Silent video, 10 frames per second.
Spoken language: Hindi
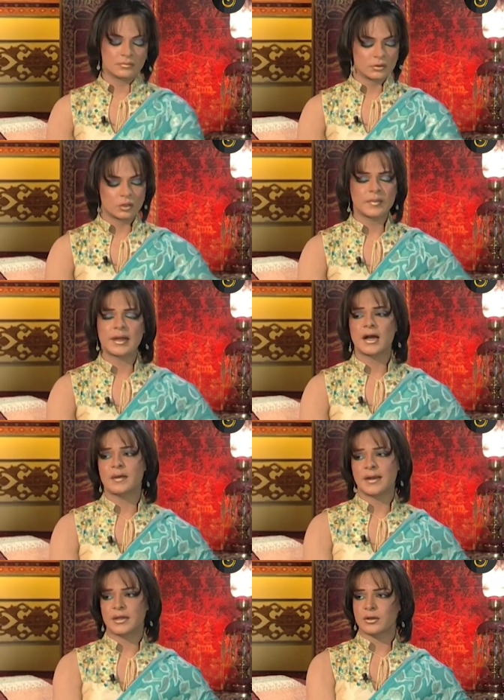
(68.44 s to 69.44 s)
तुम मेरे यहाँ
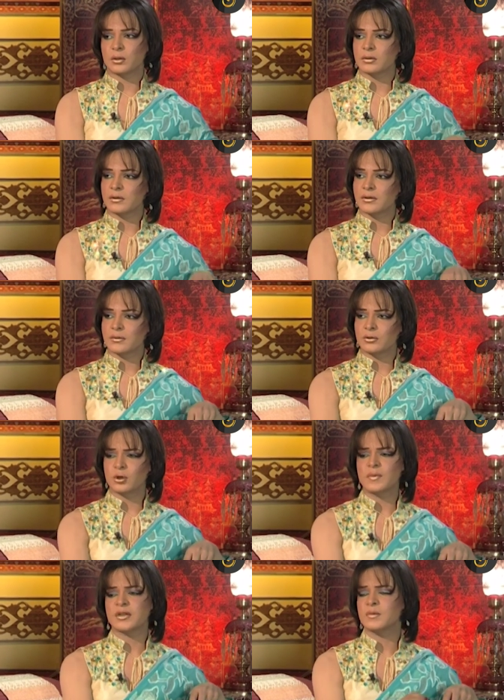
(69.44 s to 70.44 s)
बैठे हो
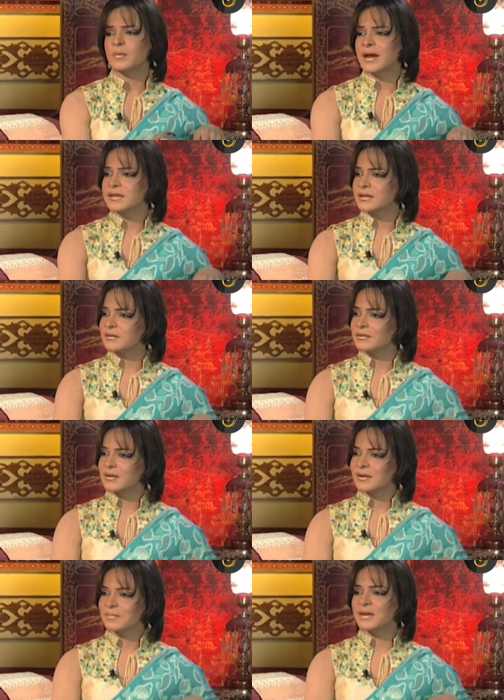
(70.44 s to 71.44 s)
तुम भी डिप्लोमेटिक
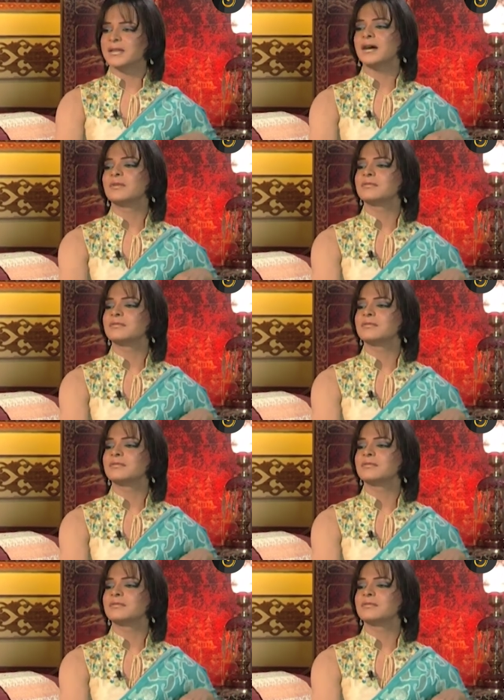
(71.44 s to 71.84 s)
बताओ